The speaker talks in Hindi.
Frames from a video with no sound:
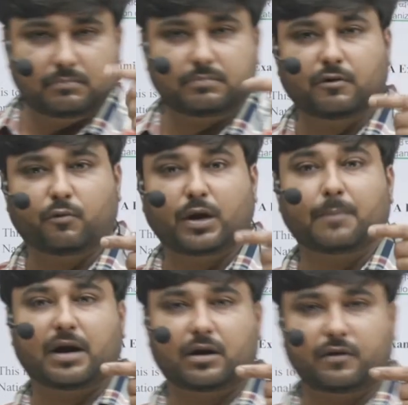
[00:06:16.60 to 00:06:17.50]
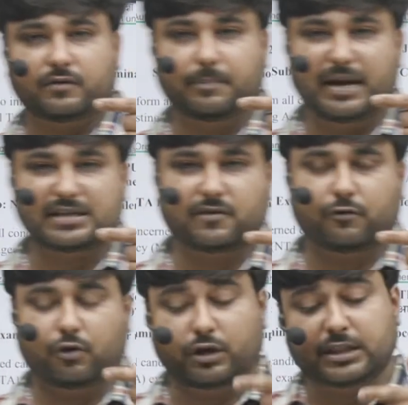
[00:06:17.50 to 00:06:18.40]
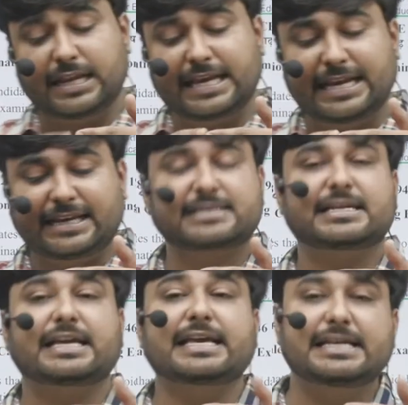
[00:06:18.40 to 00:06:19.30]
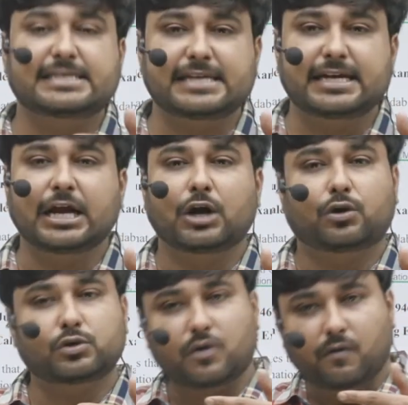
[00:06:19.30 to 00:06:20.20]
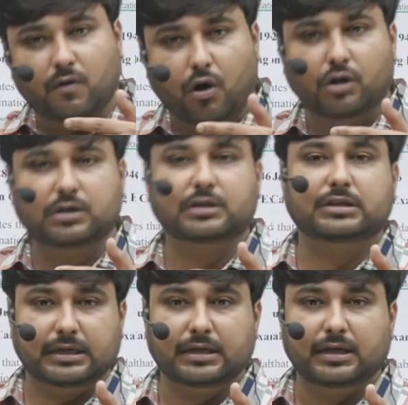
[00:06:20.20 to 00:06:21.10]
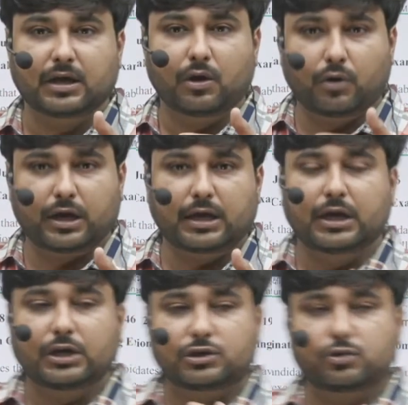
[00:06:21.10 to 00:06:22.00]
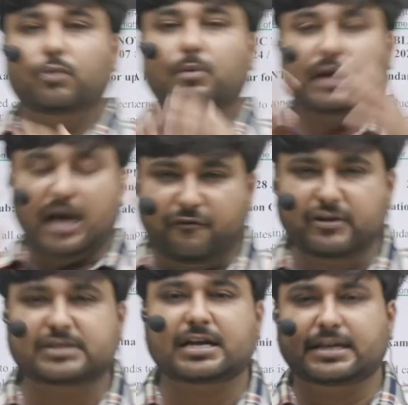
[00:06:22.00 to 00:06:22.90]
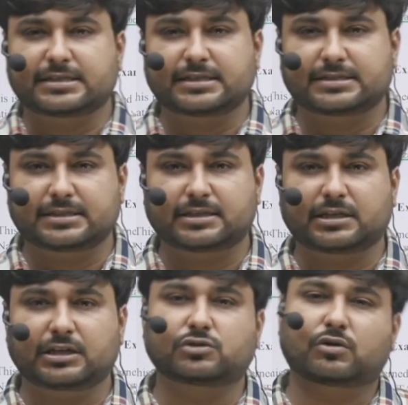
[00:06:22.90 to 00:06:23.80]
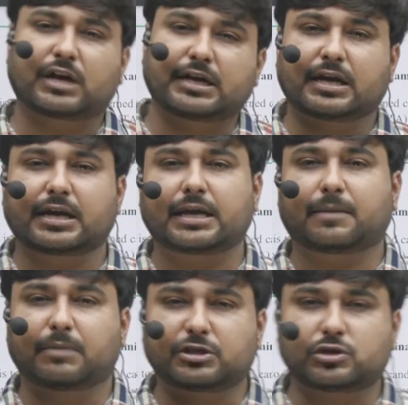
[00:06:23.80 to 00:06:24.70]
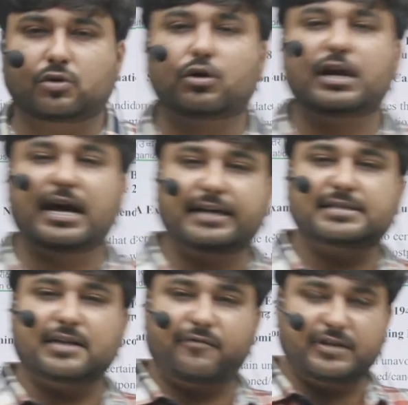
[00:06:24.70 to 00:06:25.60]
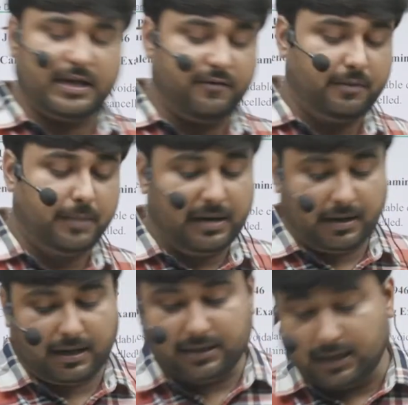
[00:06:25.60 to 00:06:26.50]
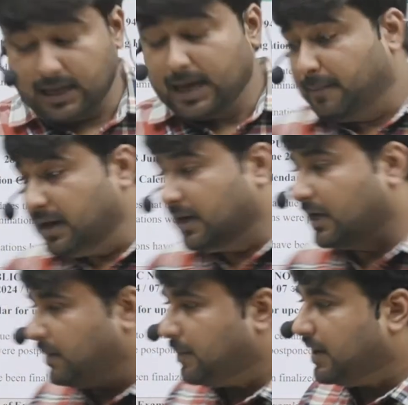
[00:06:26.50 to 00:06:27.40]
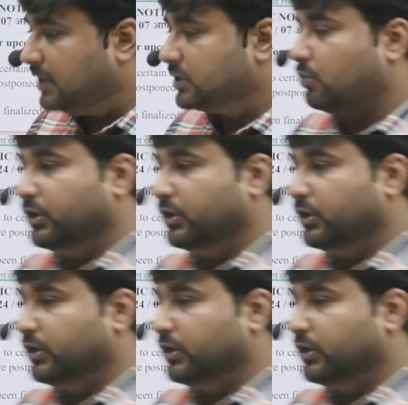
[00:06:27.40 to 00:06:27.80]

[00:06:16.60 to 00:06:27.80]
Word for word: one part of the match the following then it is easy to solve all the three ओके okay, सो so, काफी सारी ऐसी चीजें थी जो कहीं ना कहीं एक बच्चों को डायरेक्ट सरफेस लेवल पे मिल रही थी बट अगर मैं बात करूं इस